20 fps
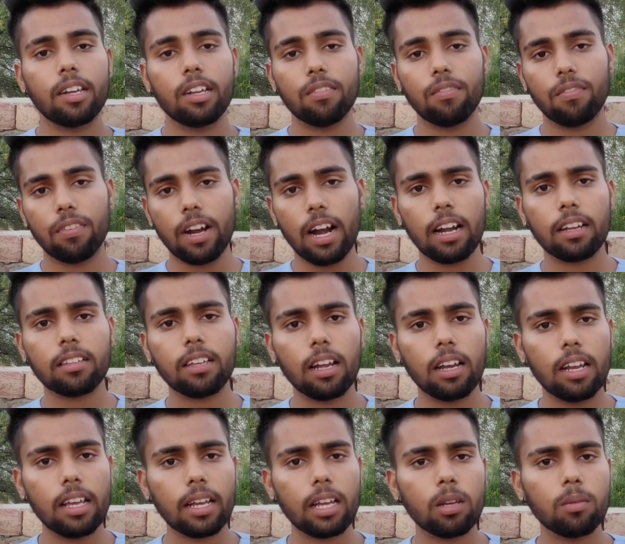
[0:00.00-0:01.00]
डिफरेंट
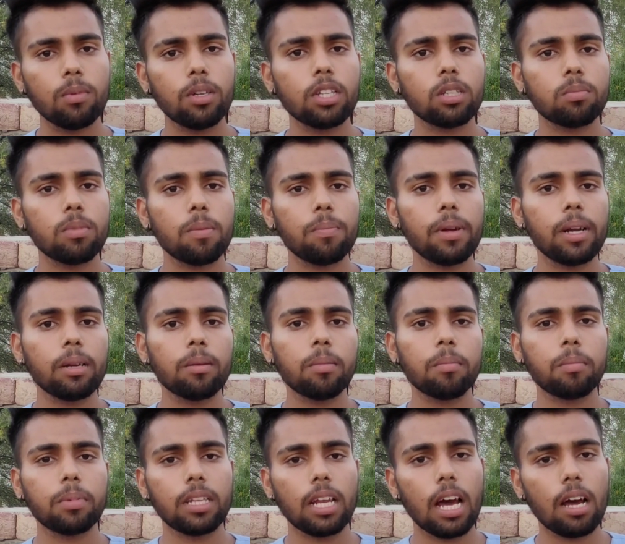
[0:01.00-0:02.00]
था लेकिन बीच में पेड़
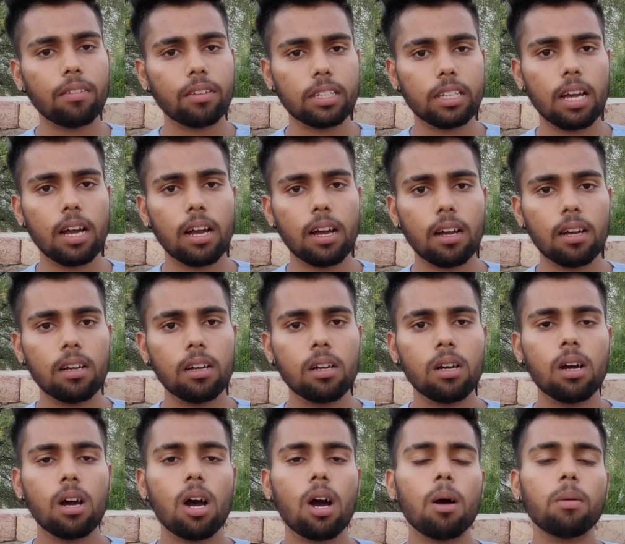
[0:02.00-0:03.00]
में बदलाव किया
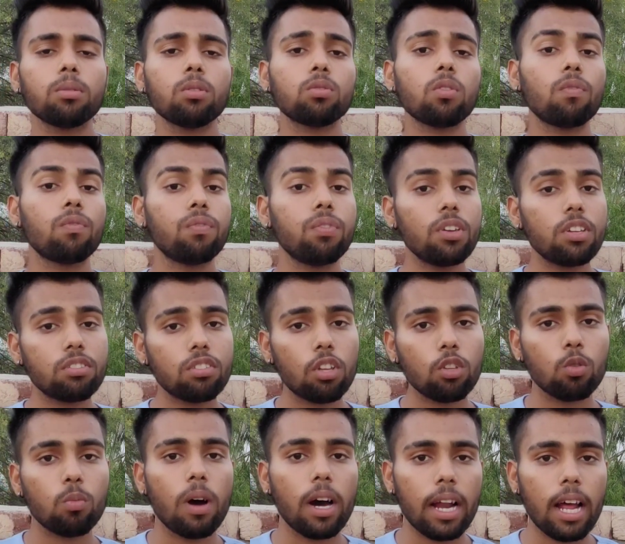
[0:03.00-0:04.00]
अब दोस्तों फिर
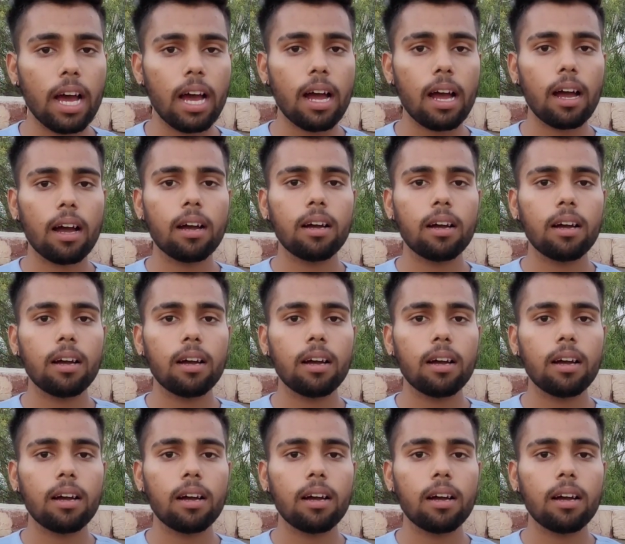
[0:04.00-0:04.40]
से दोबारा